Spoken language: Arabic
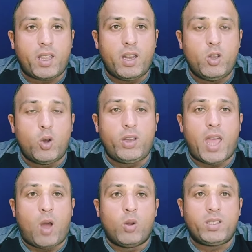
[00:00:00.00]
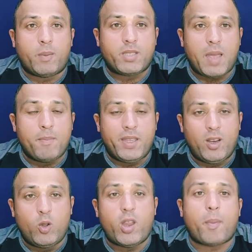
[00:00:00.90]
اليوريا او انت مسمد
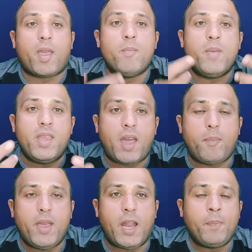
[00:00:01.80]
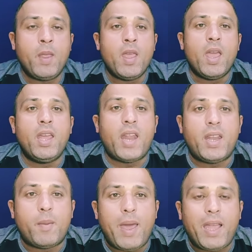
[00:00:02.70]
اليوريا بكميه كبيره هنا
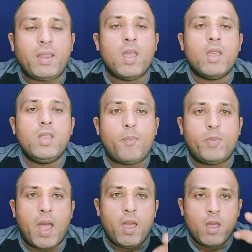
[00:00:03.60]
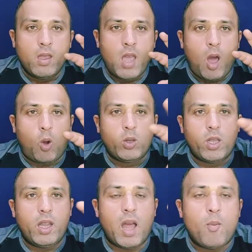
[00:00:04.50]
النبات يبدا
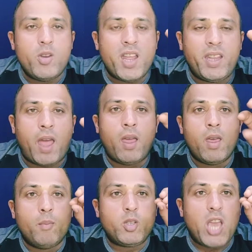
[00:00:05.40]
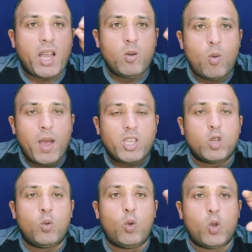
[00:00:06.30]
ياخد الامونيا ده بشكل
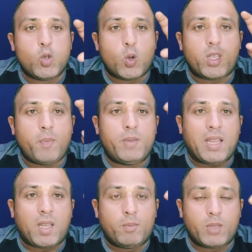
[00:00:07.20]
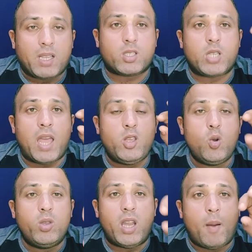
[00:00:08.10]
مباشر والجذور تبدا تمتص
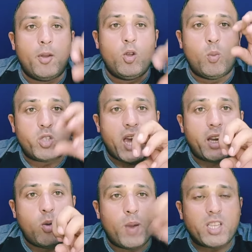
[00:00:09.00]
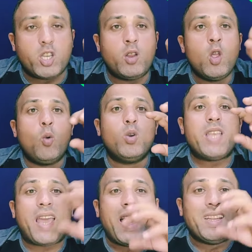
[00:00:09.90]
ايون الامونيوم بشكل مباشر
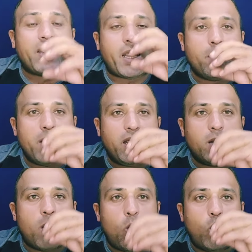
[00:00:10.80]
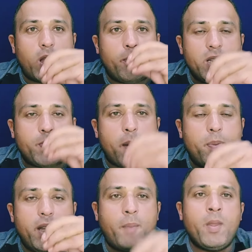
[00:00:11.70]
واذا كانت الكميات دي موجوده بنسبه
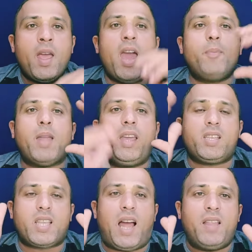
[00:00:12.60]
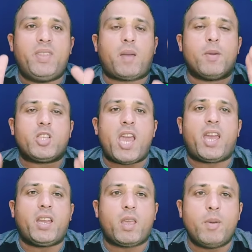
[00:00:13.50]
كبيره هيبدا يحصل عندك
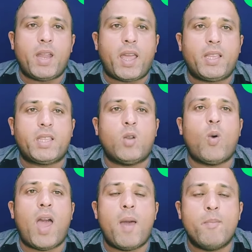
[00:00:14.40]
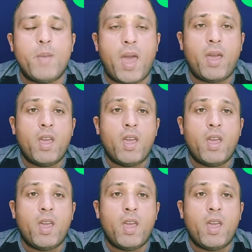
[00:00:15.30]
مشاكل كبيره جدا واهمها